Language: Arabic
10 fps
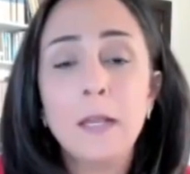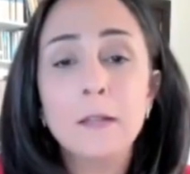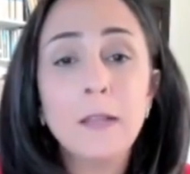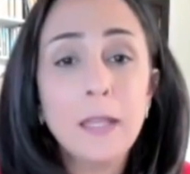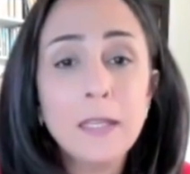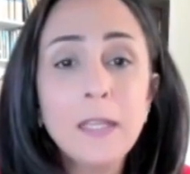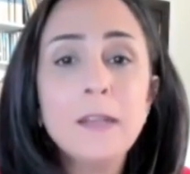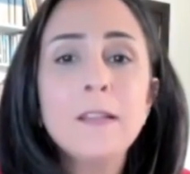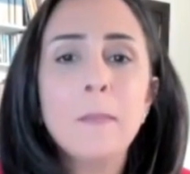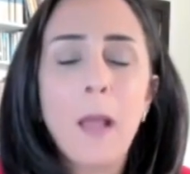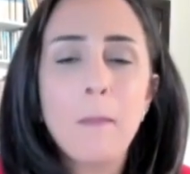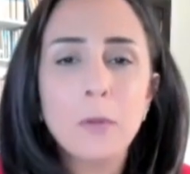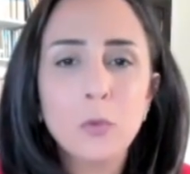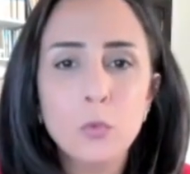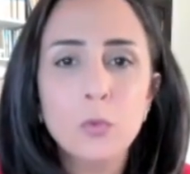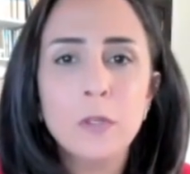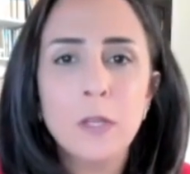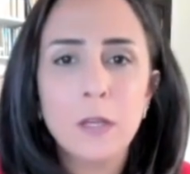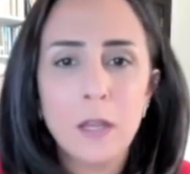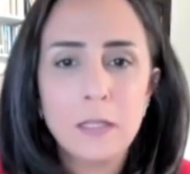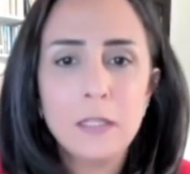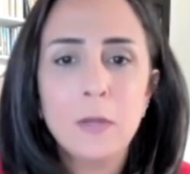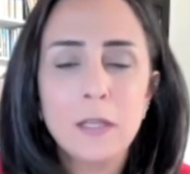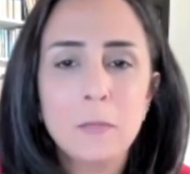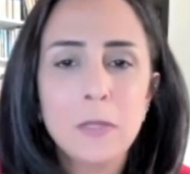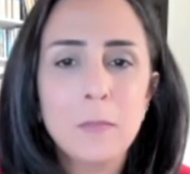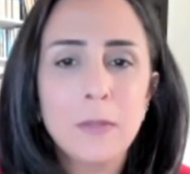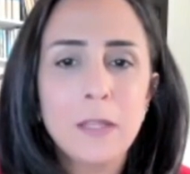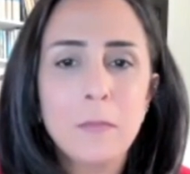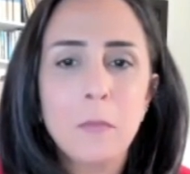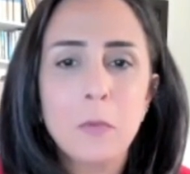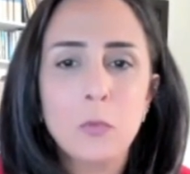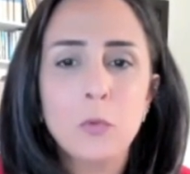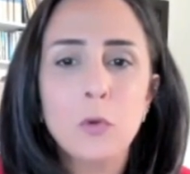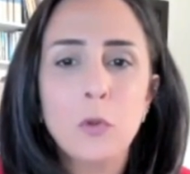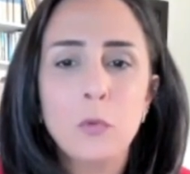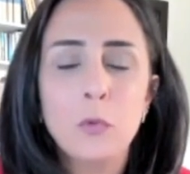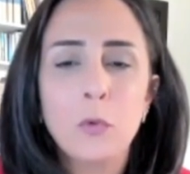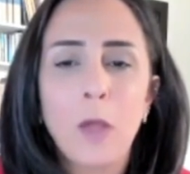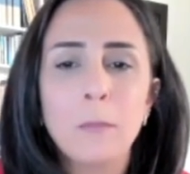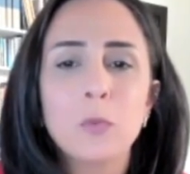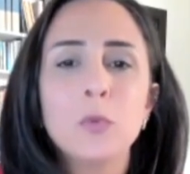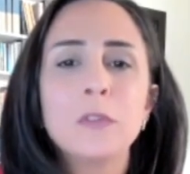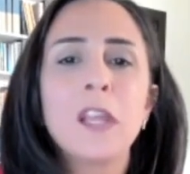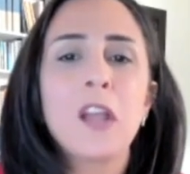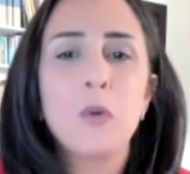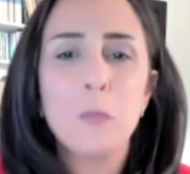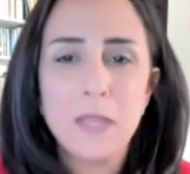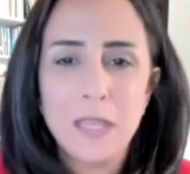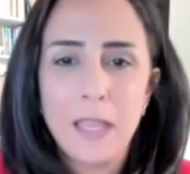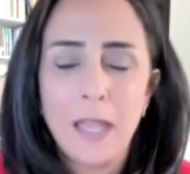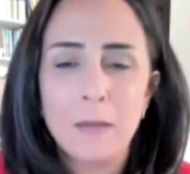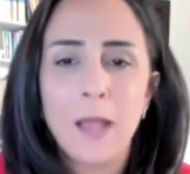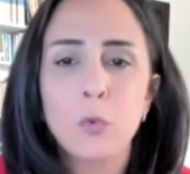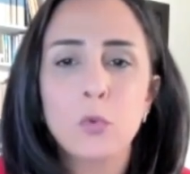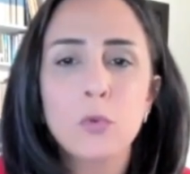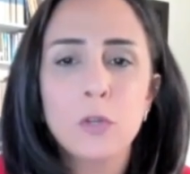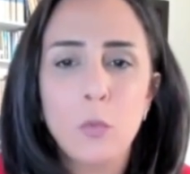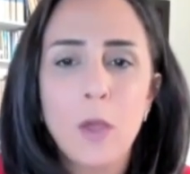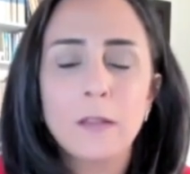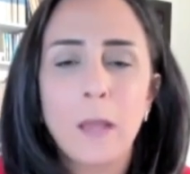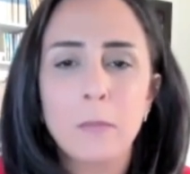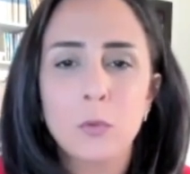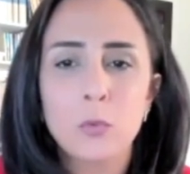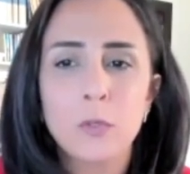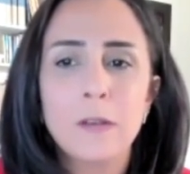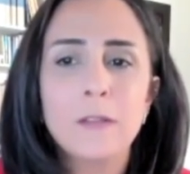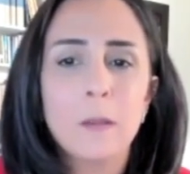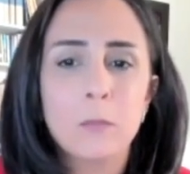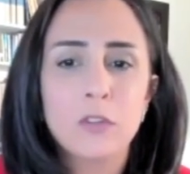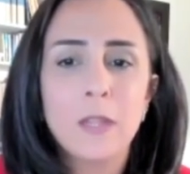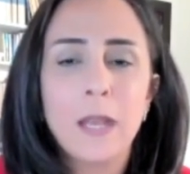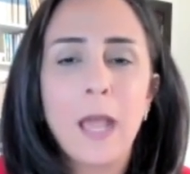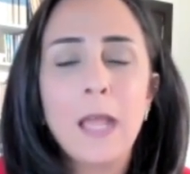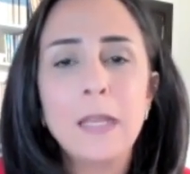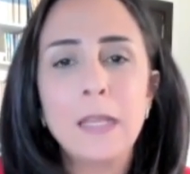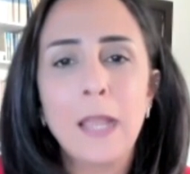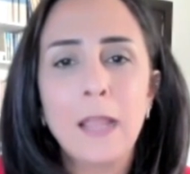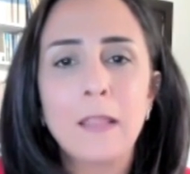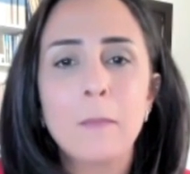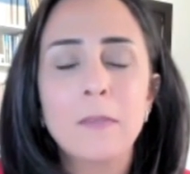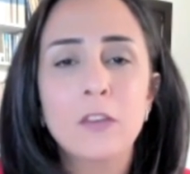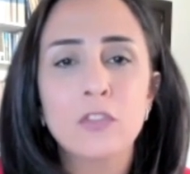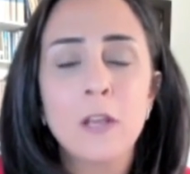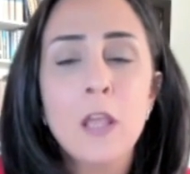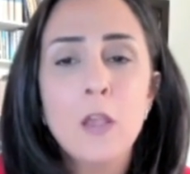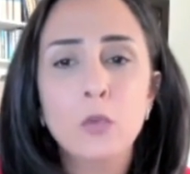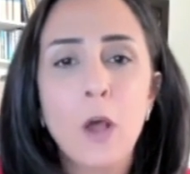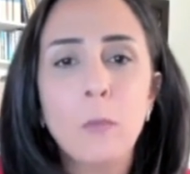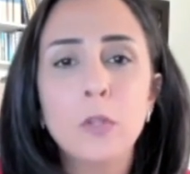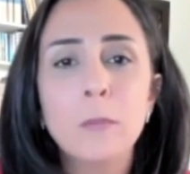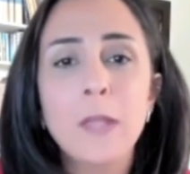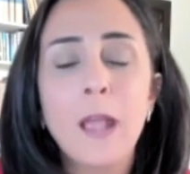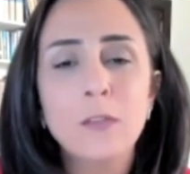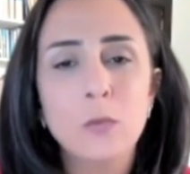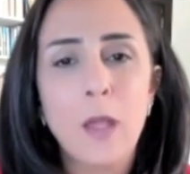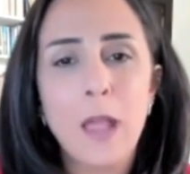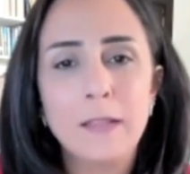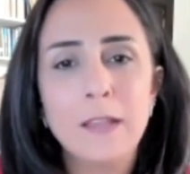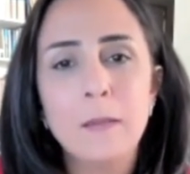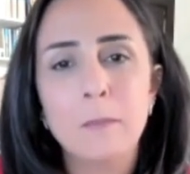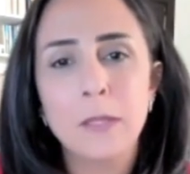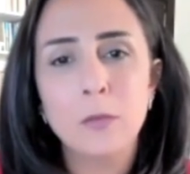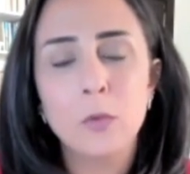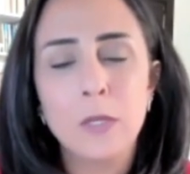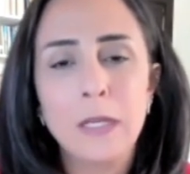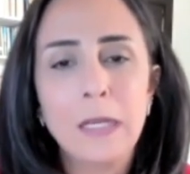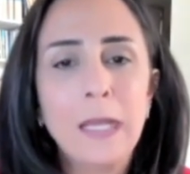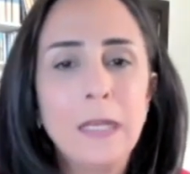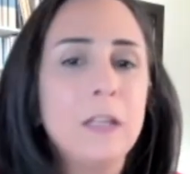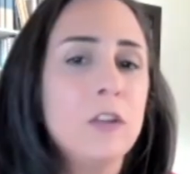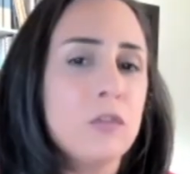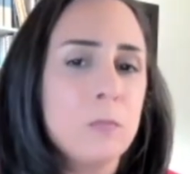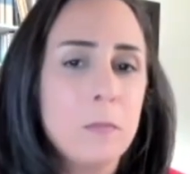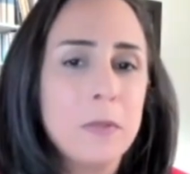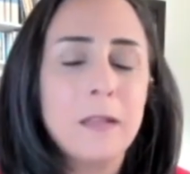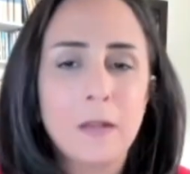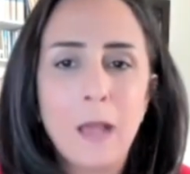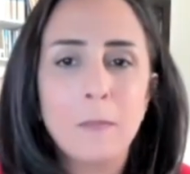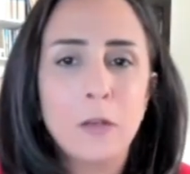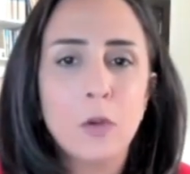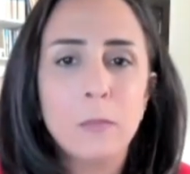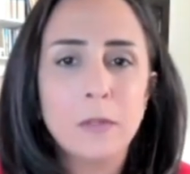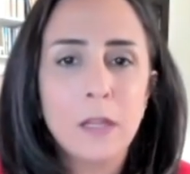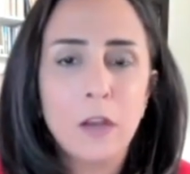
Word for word: آه، صحيح النسب عم بتكون قليله ولكن مثل ما دايما بنقول انه عم بتكون تراكميه يعني مع مرور الوقت عم بتكون النسب جدا عاليه حيث عم تسجل سوق ابو ظبي اسوا اداء بين دول الخليج من بدايه العام لليوم